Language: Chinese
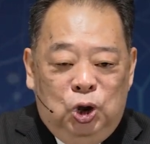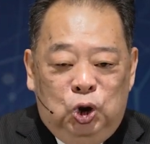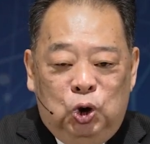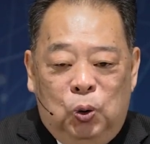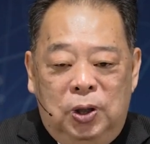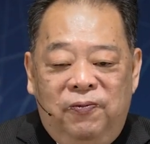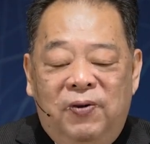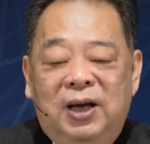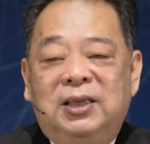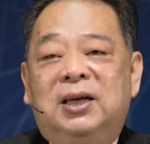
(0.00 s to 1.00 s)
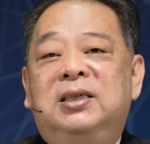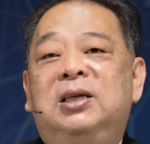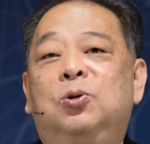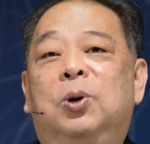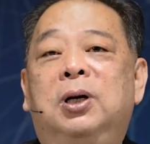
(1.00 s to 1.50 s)
存放这个
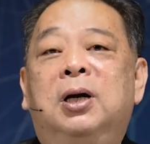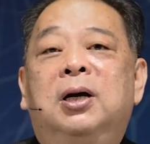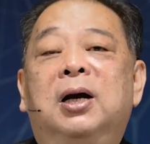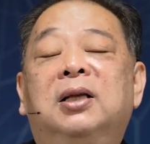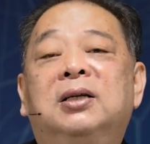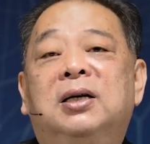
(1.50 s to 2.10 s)
经文，让这